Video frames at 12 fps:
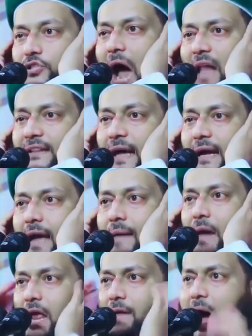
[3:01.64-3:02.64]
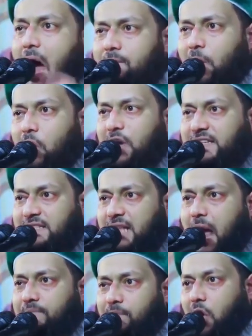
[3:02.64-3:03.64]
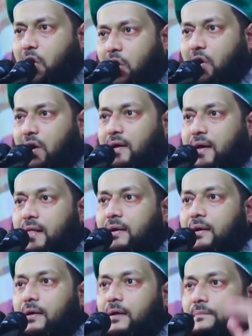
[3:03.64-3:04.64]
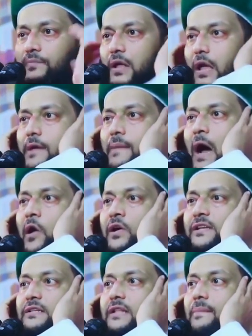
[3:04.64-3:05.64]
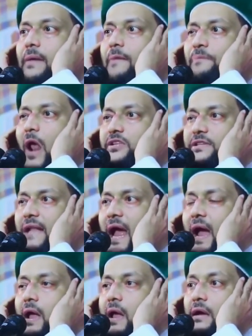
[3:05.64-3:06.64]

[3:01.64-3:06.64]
জান থেকে আমার ইমান বড় ইসলাম বড় ইমান ও ইসলামের প্রশ্নে